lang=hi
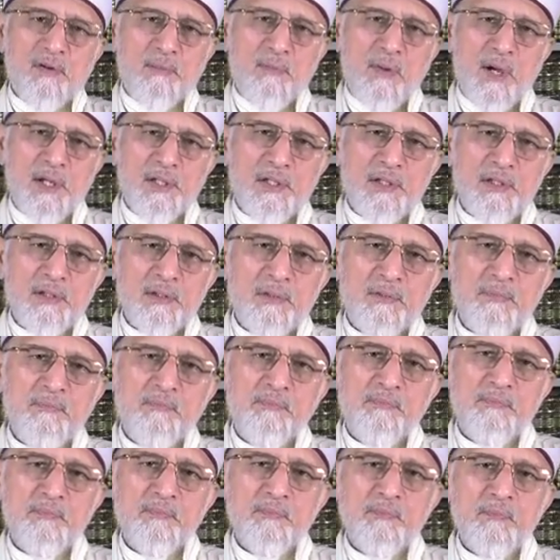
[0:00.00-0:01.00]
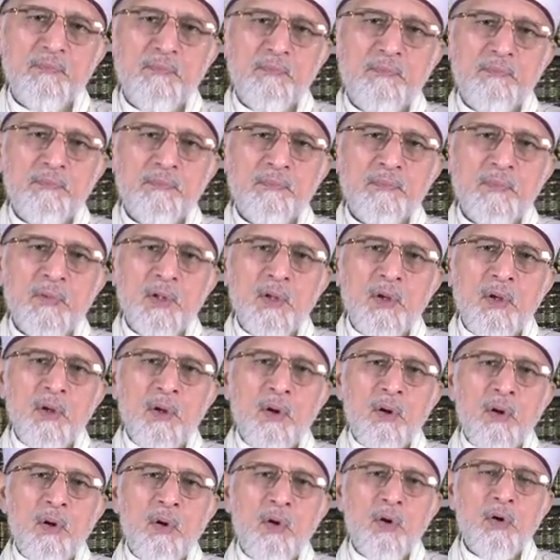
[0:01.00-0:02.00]
फरमाई
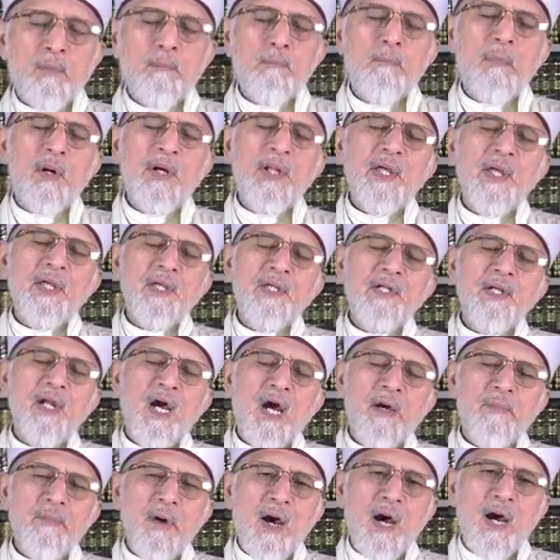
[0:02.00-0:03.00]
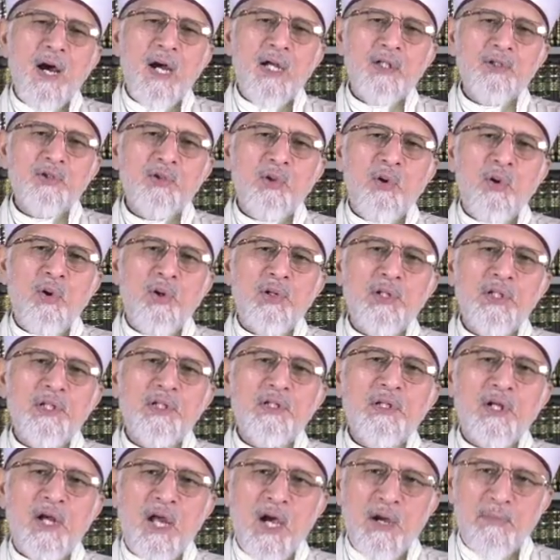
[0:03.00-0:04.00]
और बड़े इनामात और
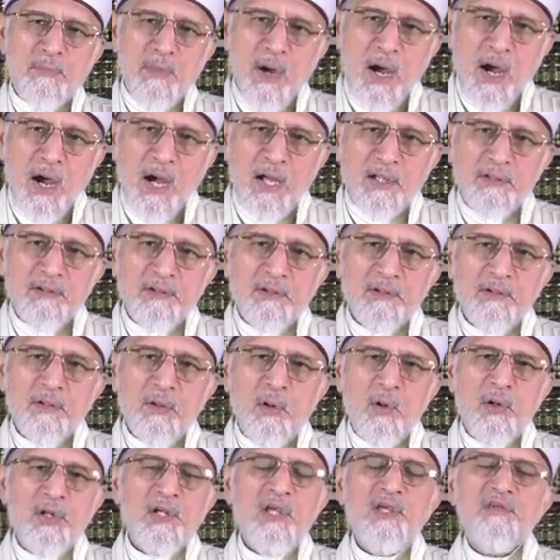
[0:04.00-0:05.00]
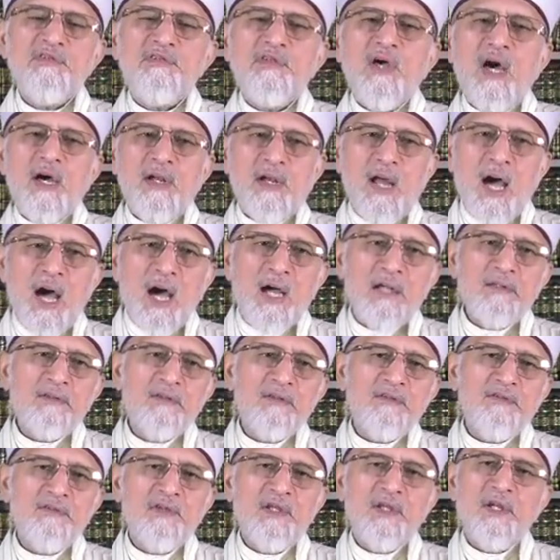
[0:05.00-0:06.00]
इकराम और
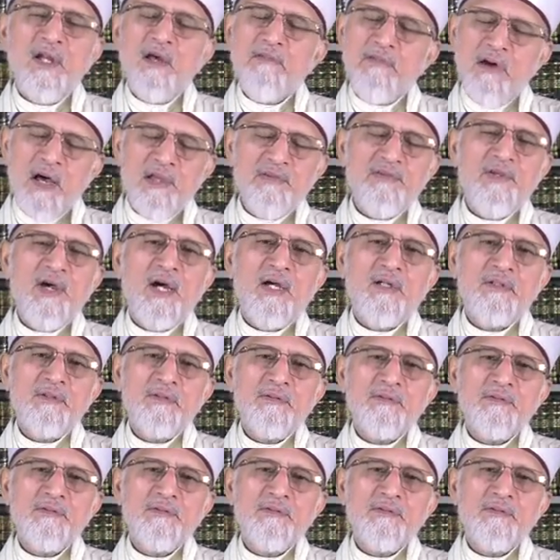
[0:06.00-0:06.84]
एहसानात से नवाजा